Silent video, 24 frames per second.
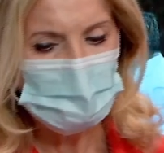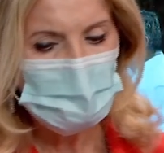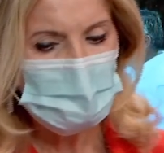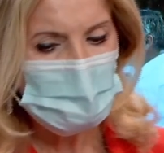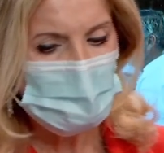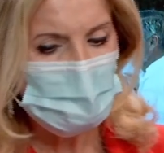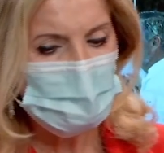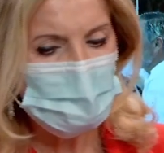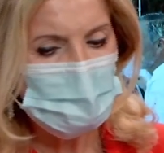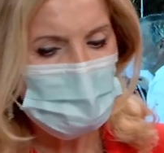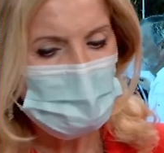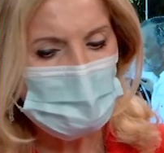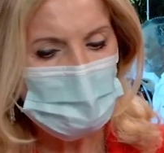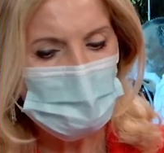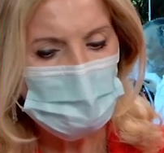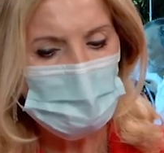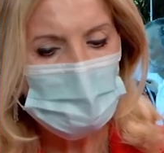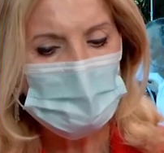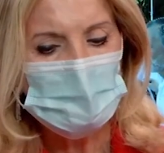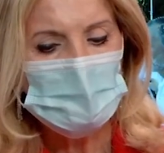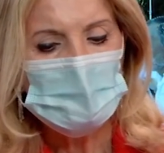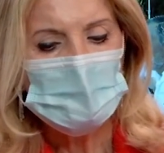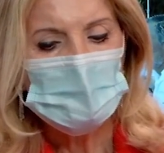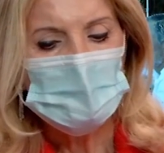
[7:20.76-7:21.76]
muchísimo.
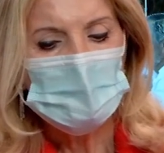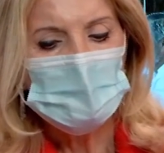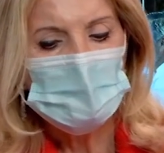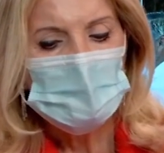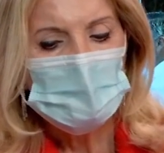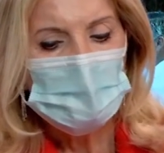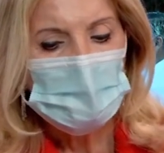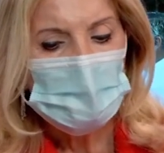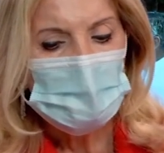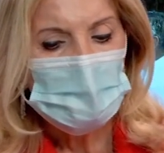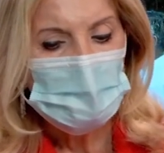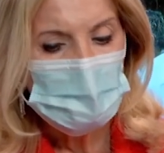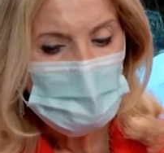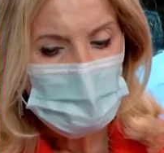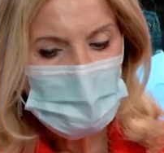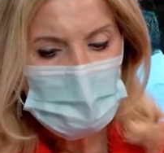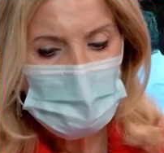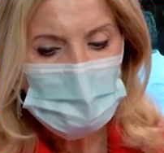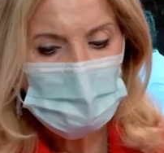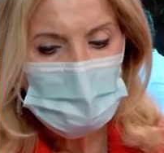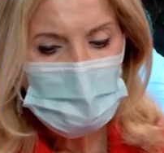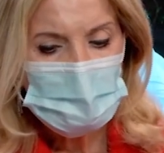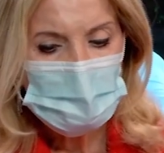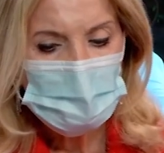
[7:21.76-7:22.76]
Además,
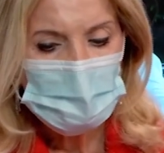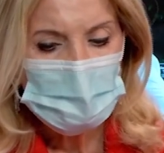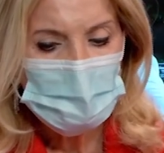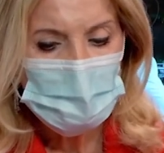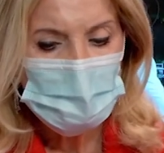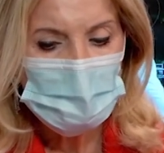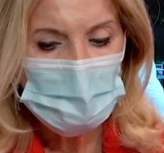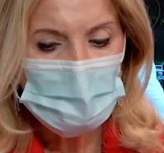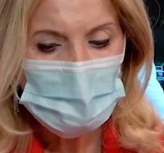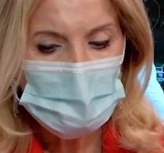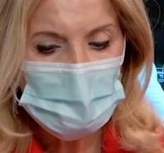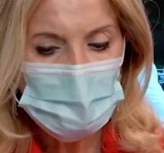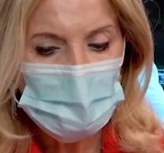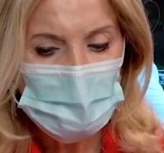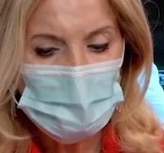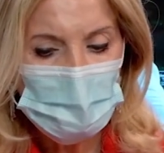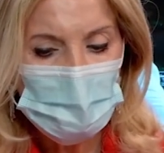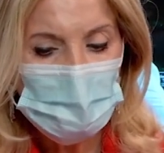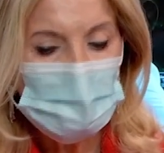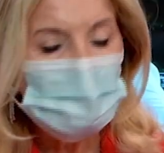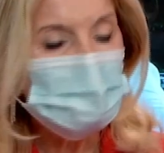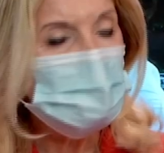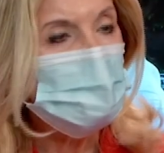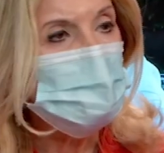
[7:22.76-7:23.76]
también se empezó a utilizar un poco
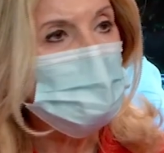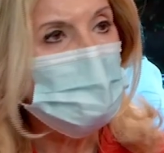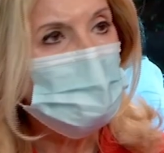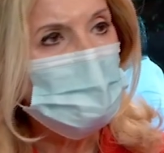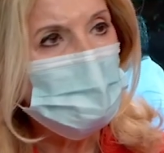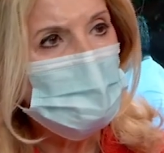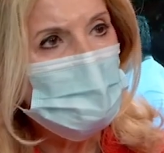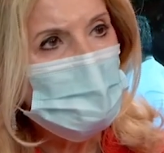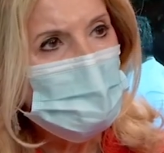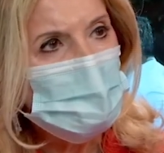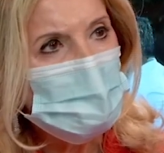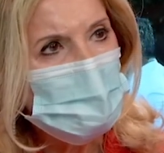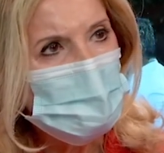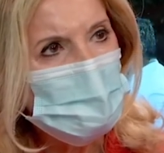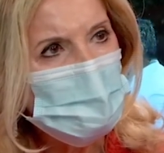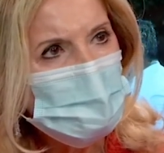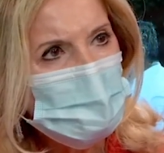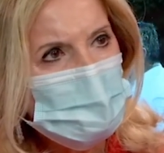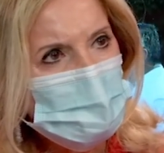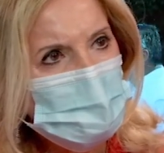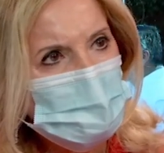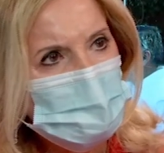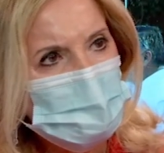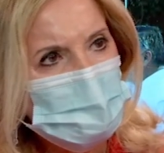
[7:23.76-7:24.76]
la telemedicina, ¿no?